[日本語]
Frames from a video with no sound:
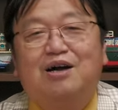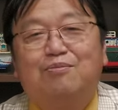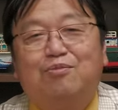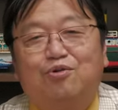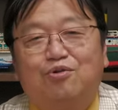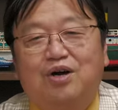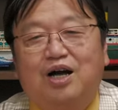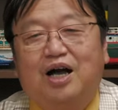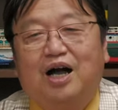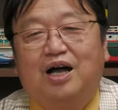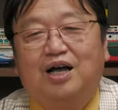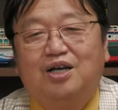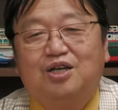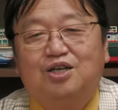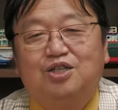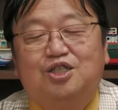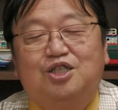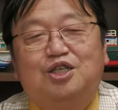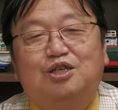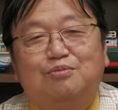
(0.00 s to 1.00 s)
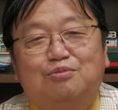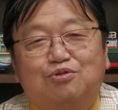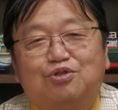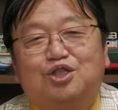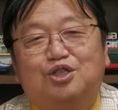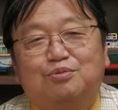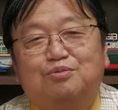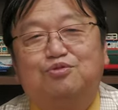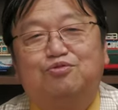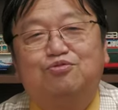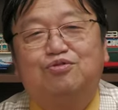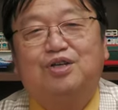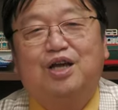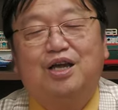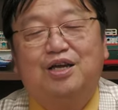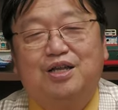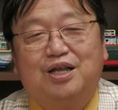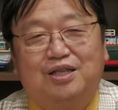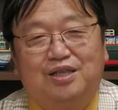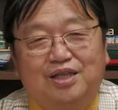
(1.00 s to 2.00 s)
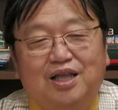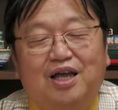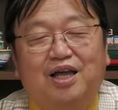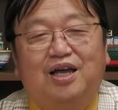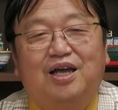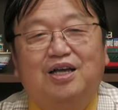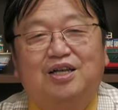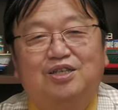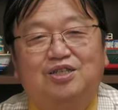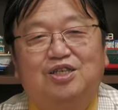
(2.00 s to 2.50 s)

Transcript: ラボンがしぶしぶ受け入れて